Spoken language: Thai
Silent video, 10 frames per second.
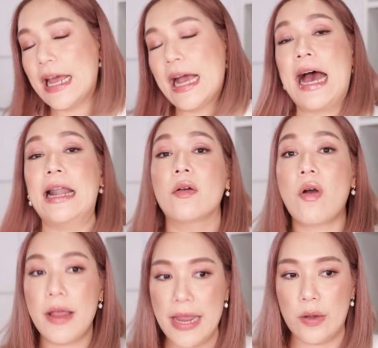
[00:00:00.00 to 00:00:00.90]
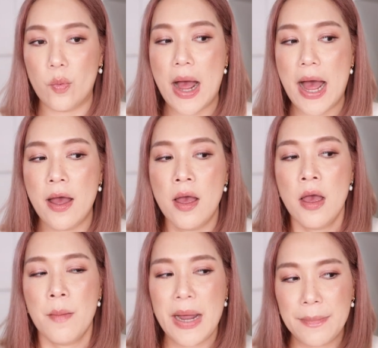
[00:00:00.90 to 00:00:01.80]
นะคะ แล้วก็เห็นว่า
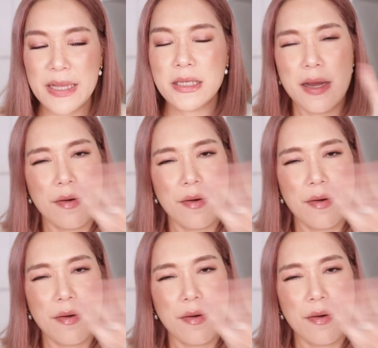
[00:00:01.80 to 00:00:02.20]
มันเป็นเซ